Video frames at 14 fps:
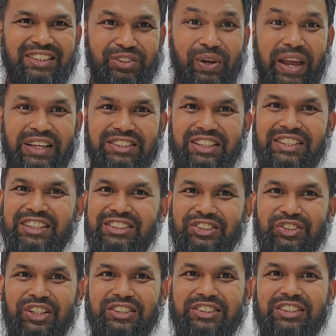তো অ্যাংজাইটি
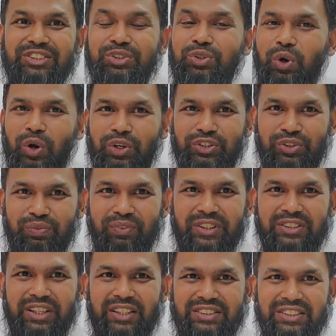স্ট্রেস কি শুধু অটিজম
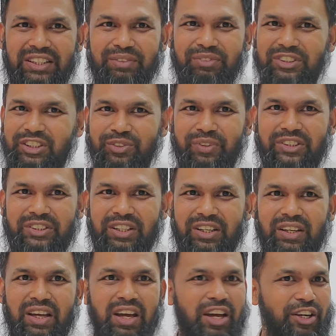বাচ্চার আছে বিশেষ বাচ্চার
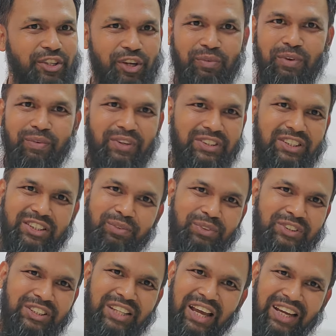নর্মাল বাচ্চাদের
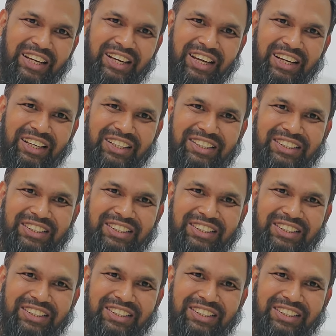বুঝি থাকে না